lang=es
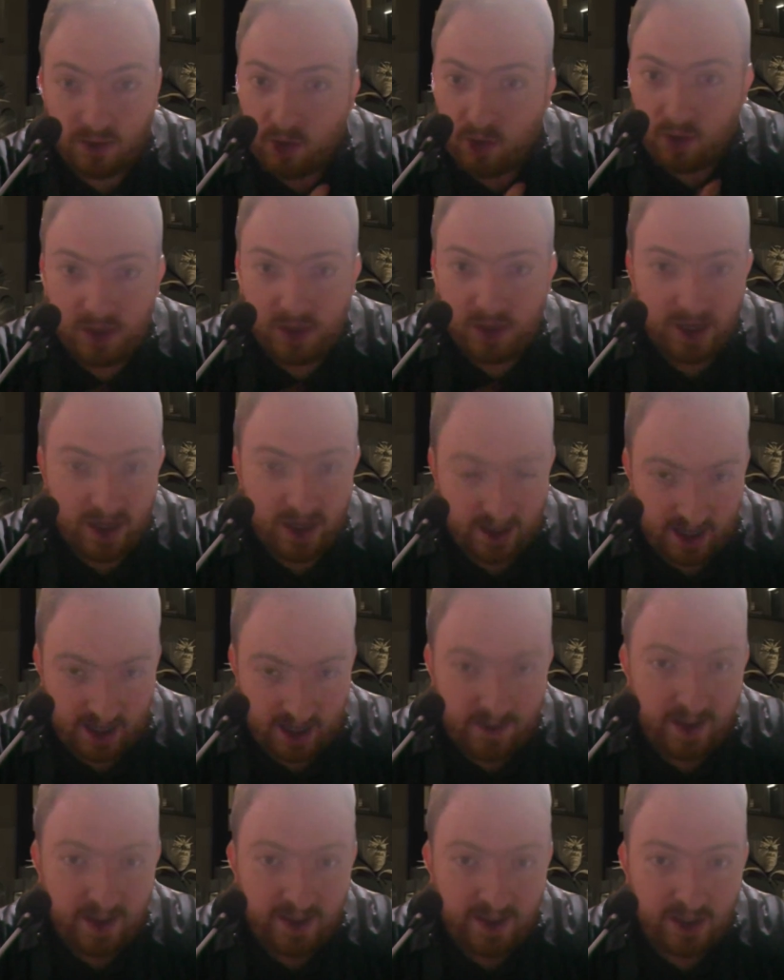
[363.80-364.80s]
logra
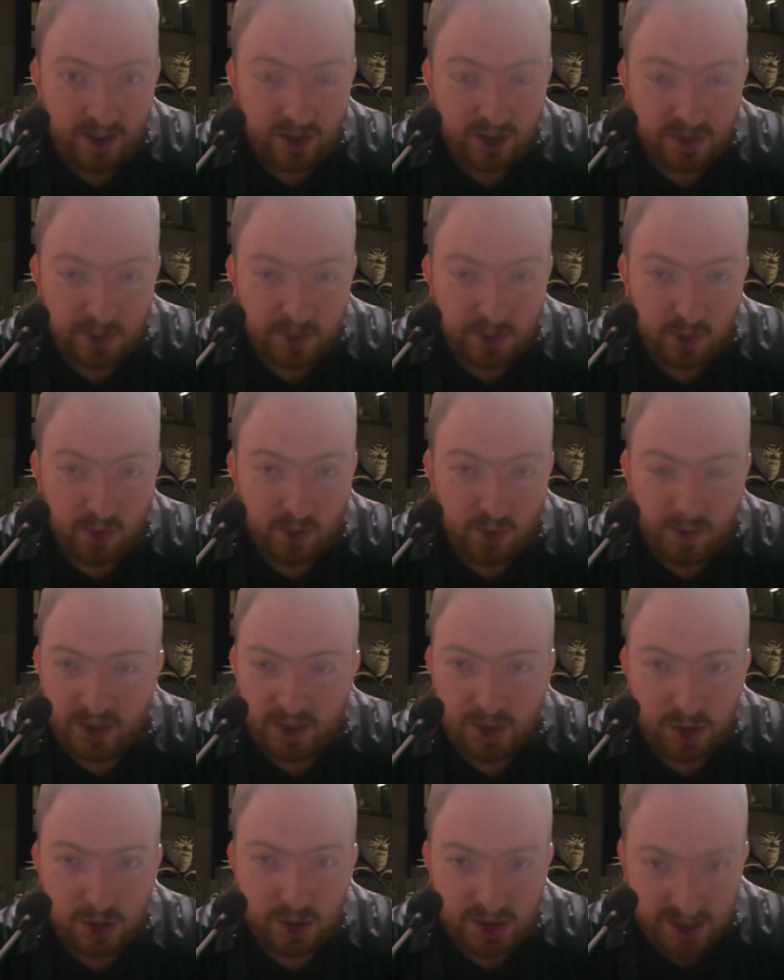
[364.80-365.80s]
evadirlos por un
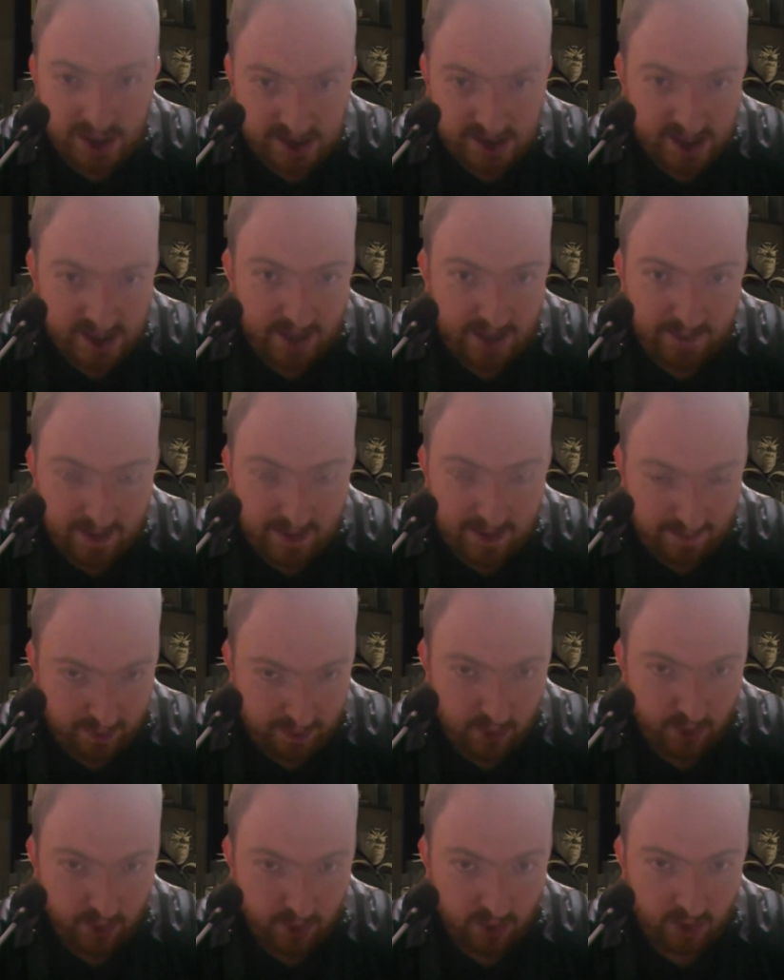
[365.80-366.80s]
momento, se escapan
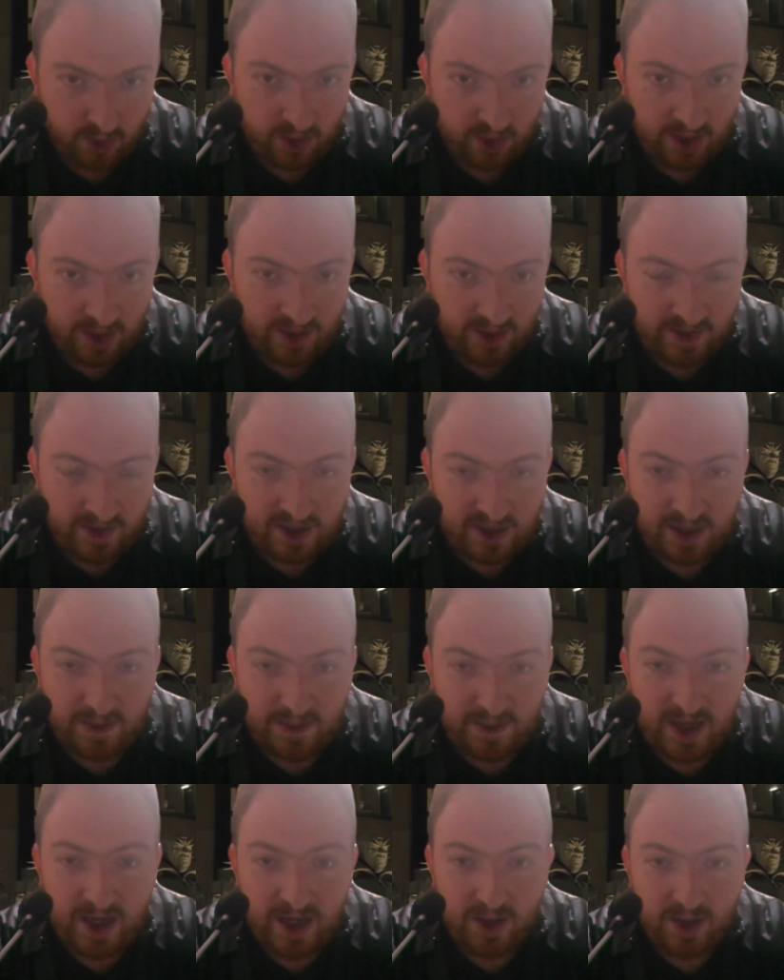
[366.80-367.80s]
por eh,
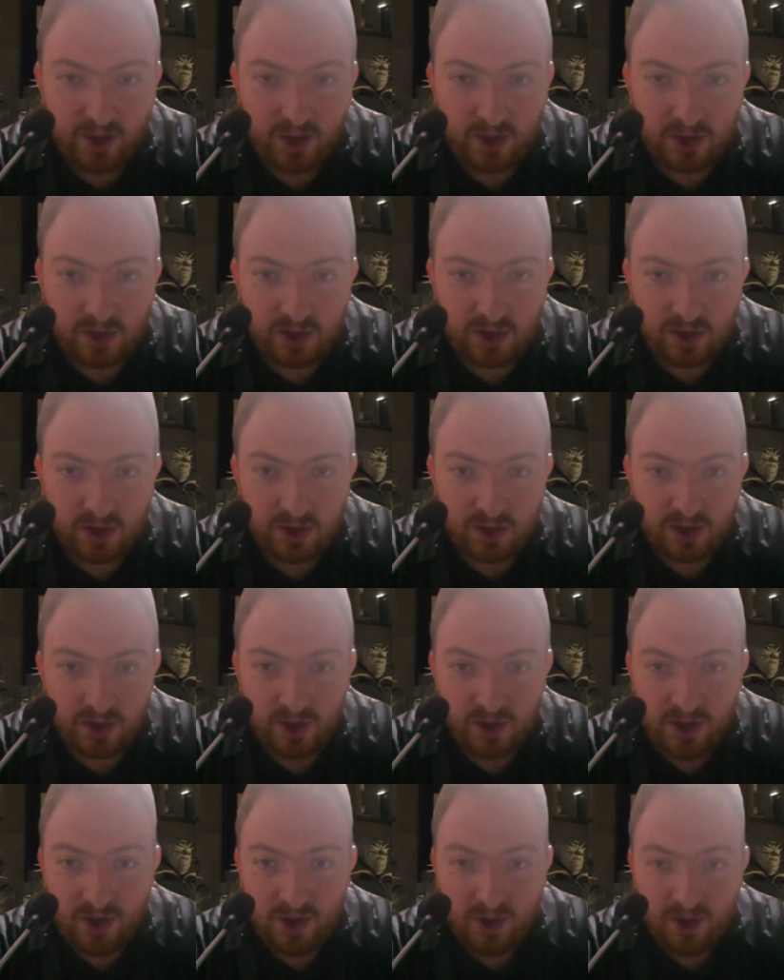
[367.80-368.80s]
determinado
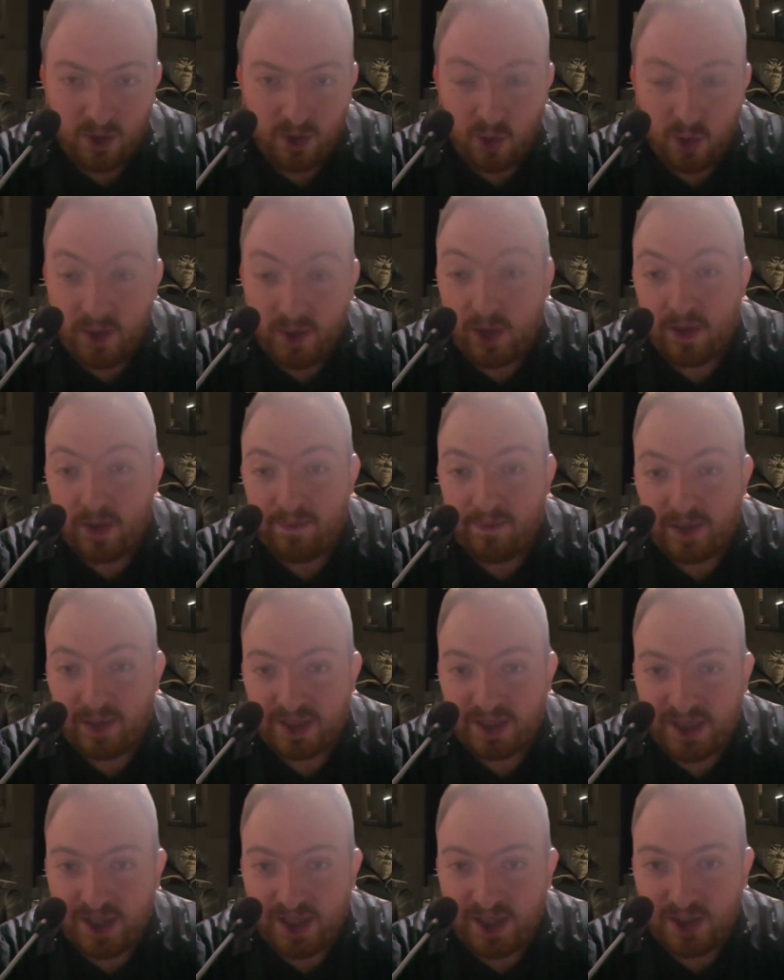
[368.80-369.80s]
número de
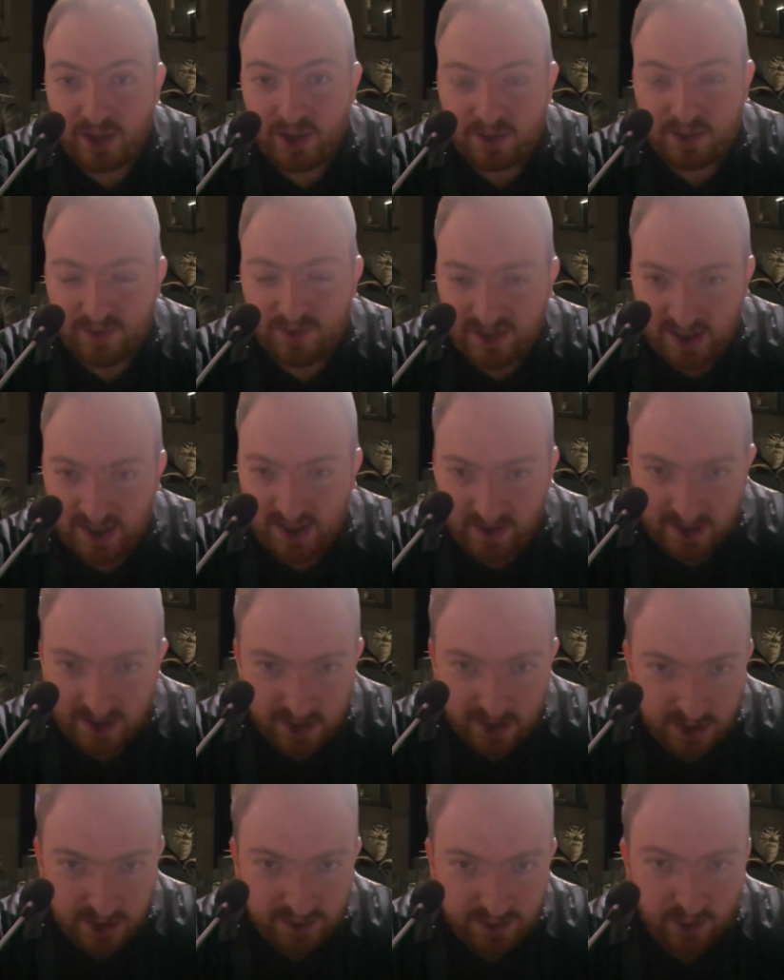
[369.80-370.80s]
pasillos,
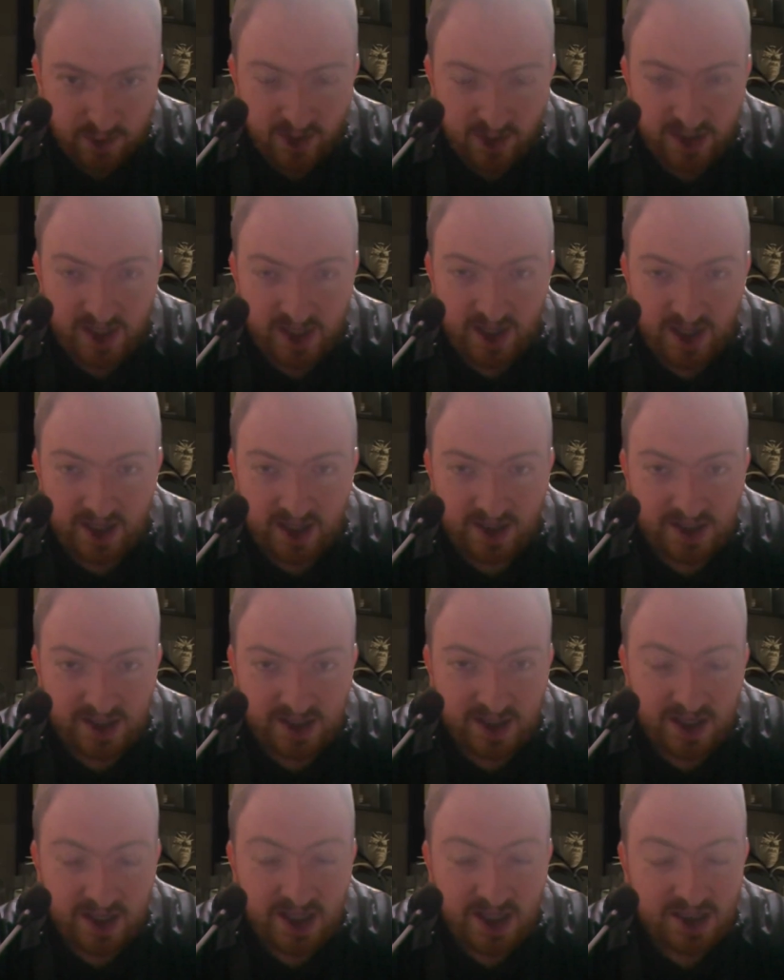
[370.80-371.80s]
pasadizos por las
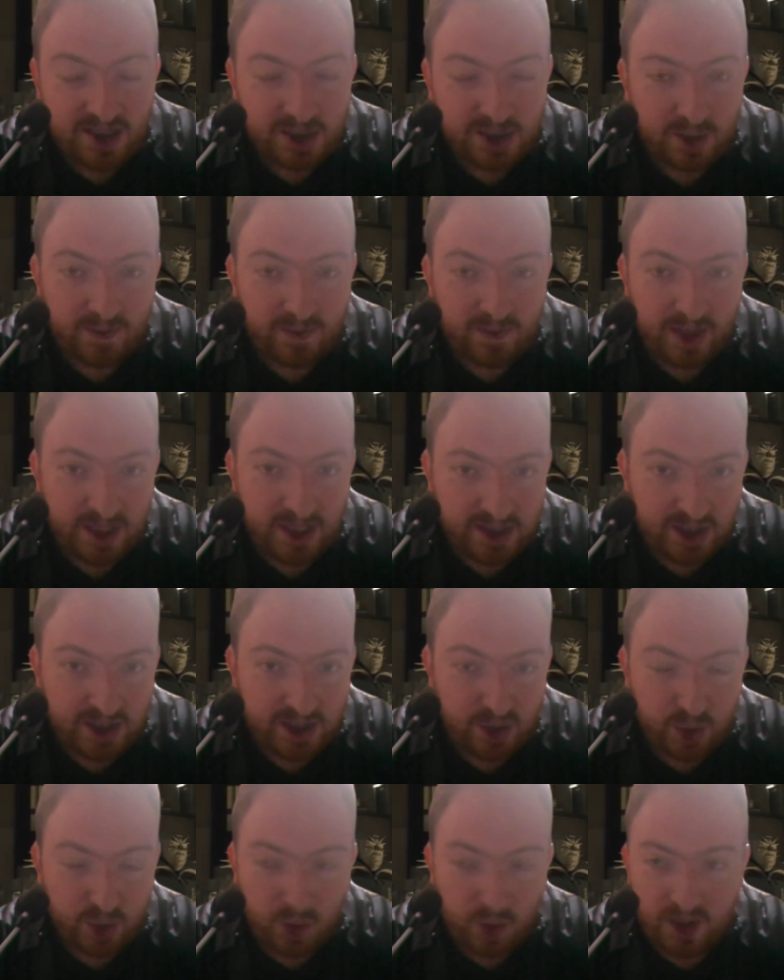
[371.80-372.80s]
calles sombrías
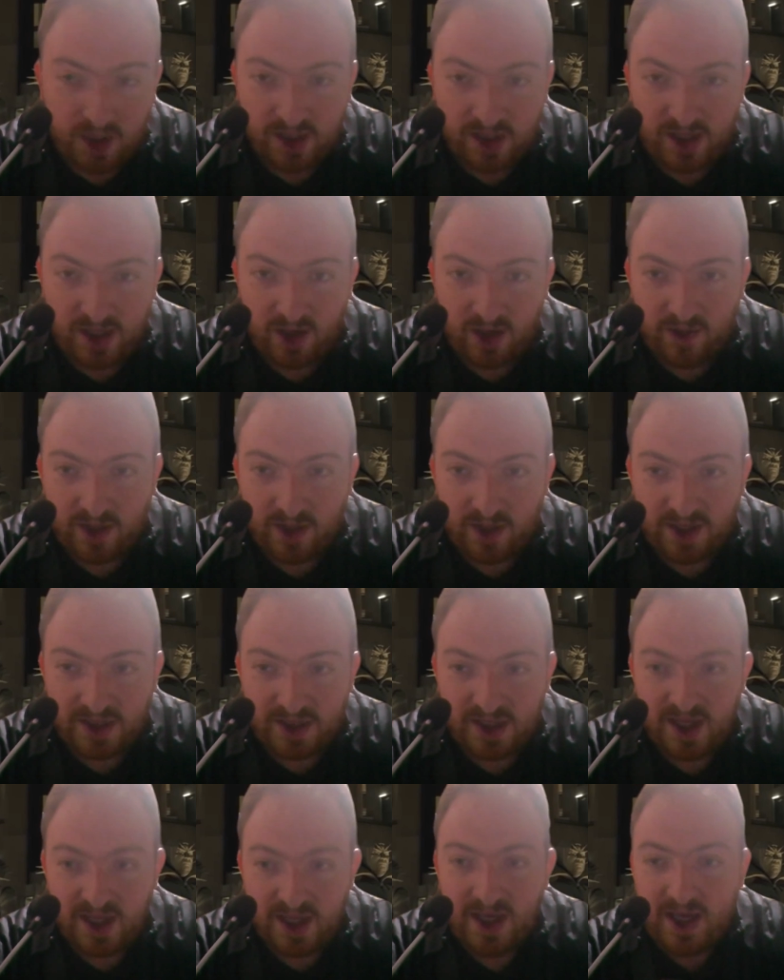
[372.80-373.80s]
y nocturnas de
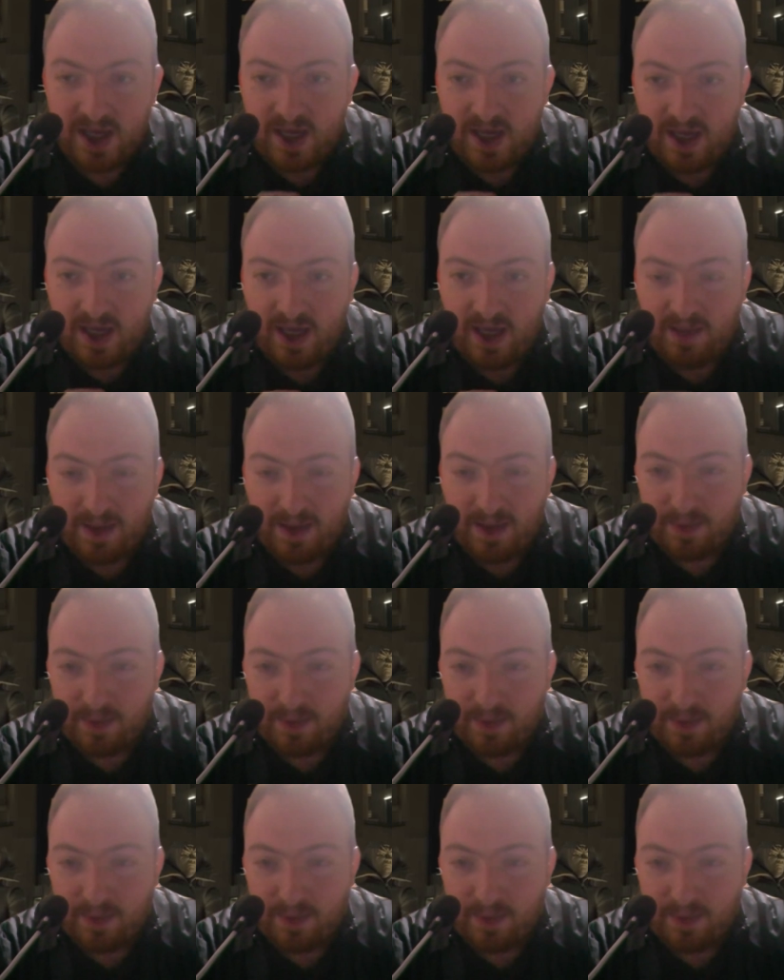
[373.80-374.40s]
Londres y